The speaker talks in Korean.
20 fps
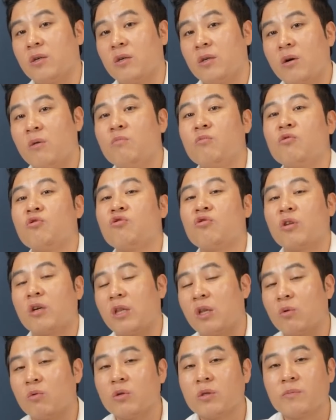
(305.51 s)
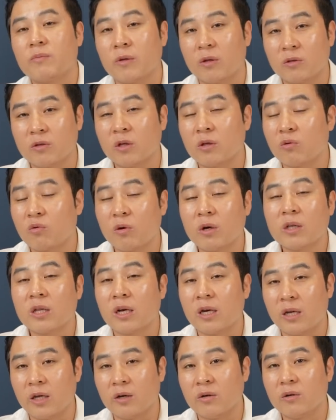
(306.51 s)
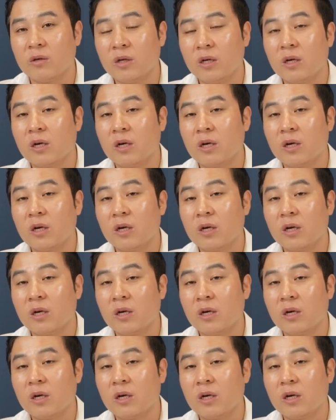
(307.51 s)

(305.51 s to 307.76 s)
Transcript: 건물주가 되고 싶대요. 전 도와달래요.